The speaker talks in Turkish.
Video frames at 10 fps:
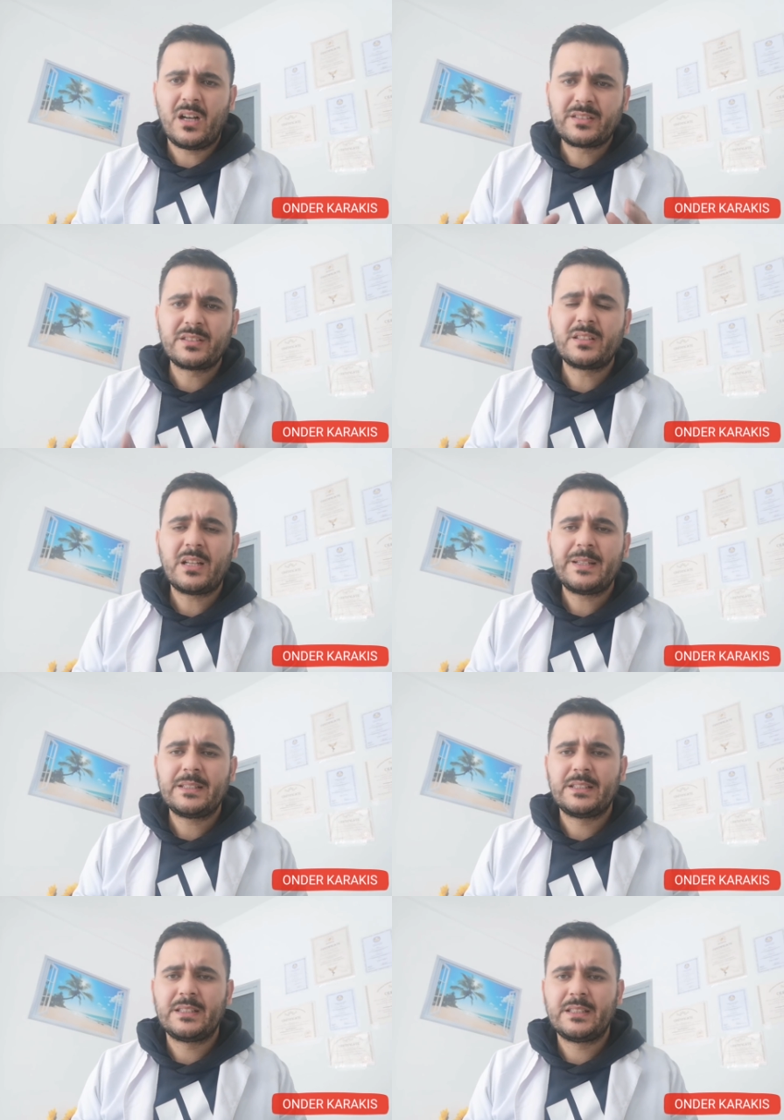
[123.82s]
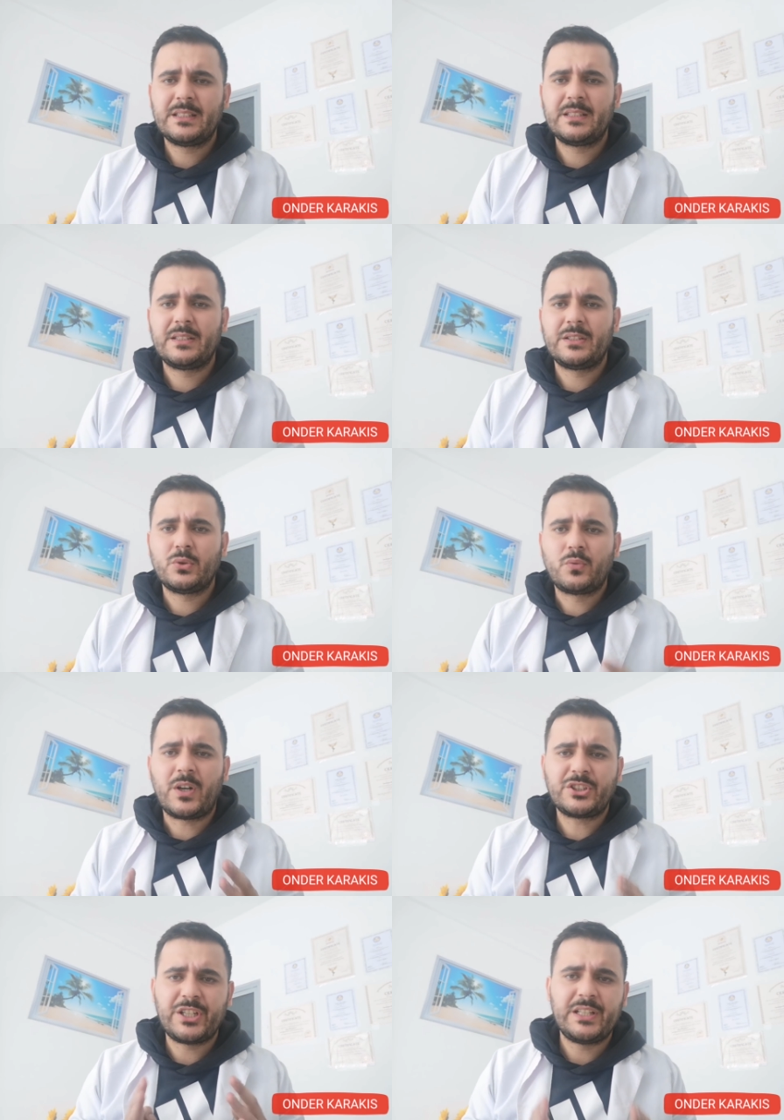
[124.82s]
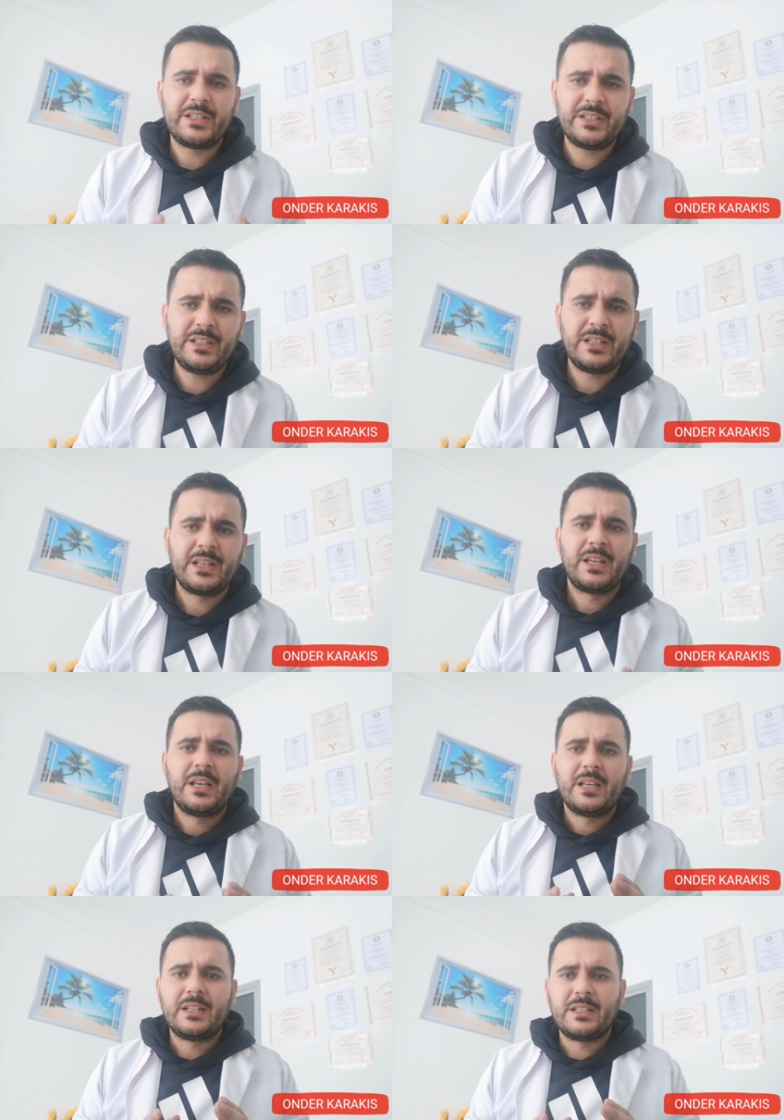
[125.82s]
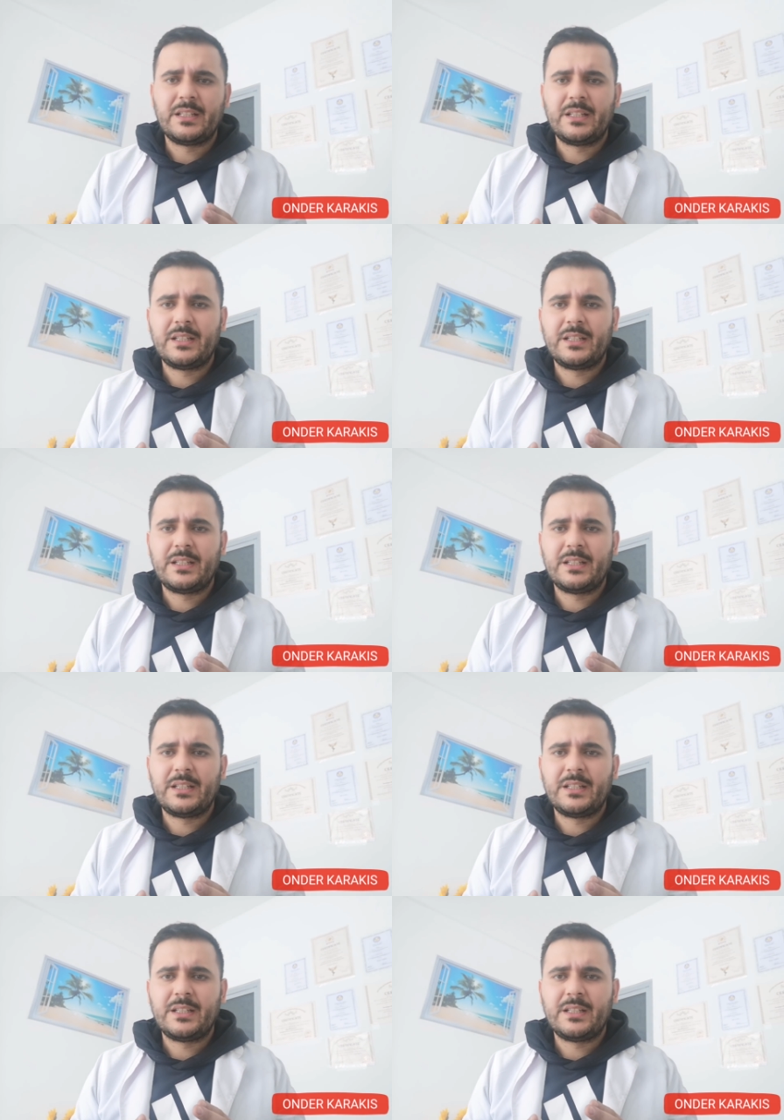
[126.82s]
aslında e, ufak şeyleri e,